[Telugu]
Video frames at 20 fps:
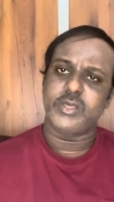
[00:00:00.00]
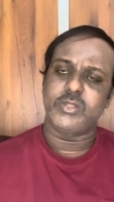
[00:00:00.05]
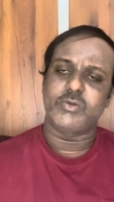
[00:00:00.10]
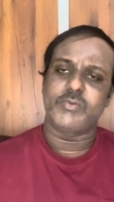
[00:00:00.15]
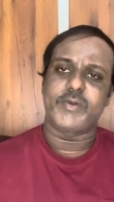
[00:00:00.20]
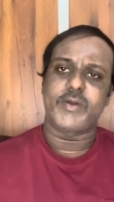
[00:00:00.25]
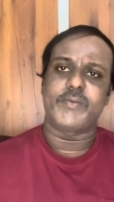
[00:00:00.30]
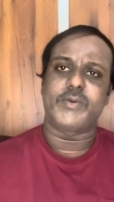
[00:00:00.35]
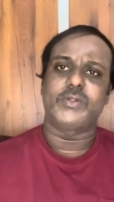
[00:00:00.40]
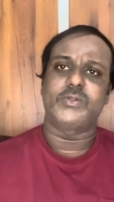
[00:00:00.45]
ఇది
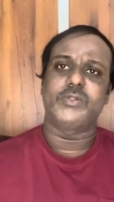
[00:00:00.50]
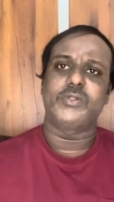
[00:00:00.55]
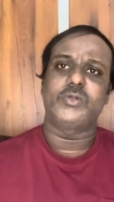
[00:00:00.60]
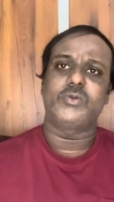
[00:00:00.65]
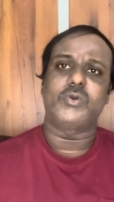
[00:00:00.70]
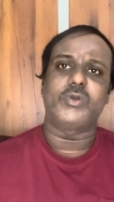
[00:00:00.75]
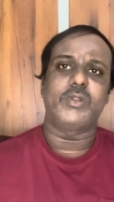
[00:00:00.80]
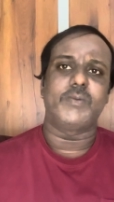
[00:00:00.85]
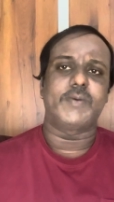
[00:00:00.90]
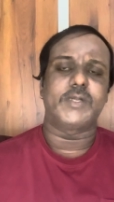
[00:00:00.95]
ఉపయోగపడుతుంది
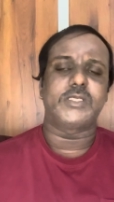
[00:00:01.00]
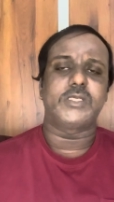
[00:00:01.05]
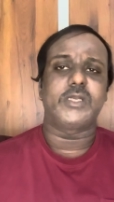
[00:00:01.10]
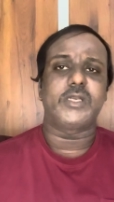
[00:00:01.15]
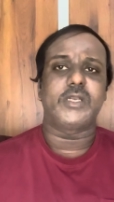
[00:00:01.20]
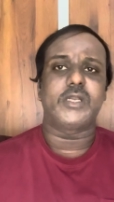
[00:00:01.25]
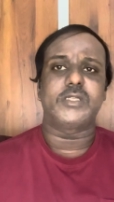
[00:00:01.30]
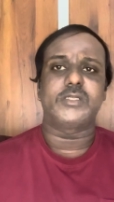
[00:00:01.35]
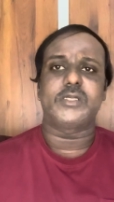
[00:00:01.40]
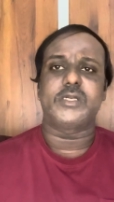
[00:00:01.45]
ట్వంటీ పర్సెంట్
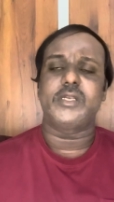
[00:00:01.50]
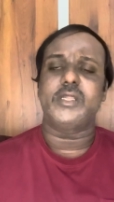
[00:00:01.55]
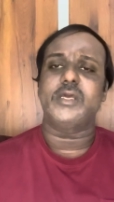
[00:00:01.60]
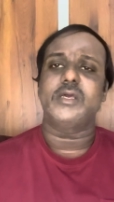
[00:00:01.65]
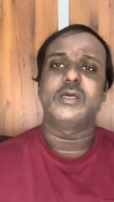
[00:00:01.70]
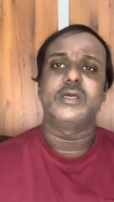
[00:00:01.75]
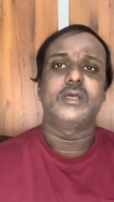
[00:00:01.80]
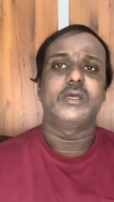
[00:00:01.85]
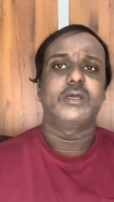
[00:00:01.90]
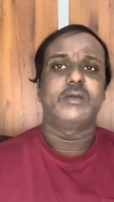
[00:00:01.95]
రిటర్న్స్ అంటే
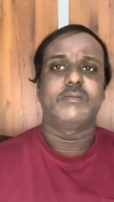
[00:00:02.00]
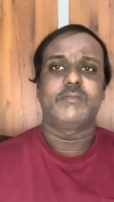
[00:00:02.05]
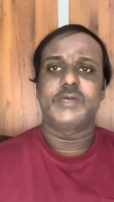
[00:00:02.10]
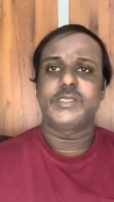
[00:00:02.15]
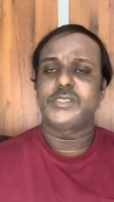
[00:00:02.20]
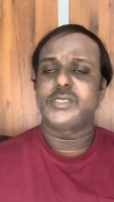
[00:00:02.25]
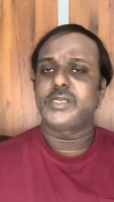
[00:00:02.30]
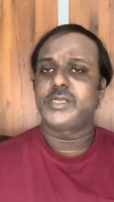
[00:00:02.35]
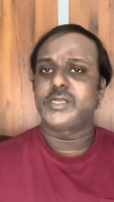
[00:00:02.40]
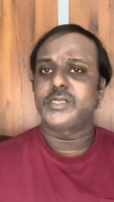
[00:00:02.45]

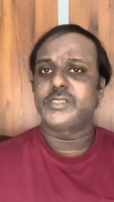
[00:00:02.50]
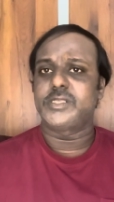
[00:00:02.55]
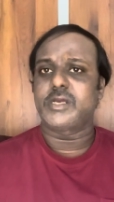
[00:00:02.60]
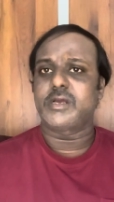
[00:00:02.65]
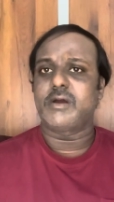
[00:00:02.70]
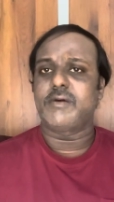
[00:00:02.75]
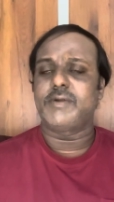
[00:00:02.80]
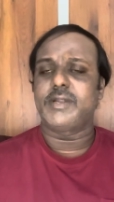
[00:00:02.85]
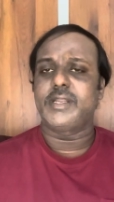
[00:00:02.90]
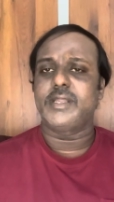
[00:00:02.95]
మంచి రిటర్న్సే
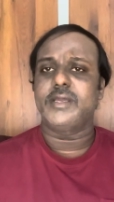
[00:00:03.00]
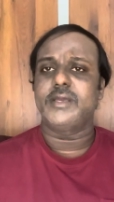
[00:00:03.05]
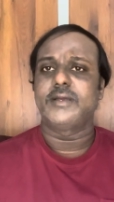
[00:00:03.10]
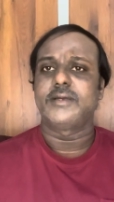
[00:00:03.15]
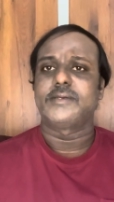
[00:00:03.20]
కాబట్టి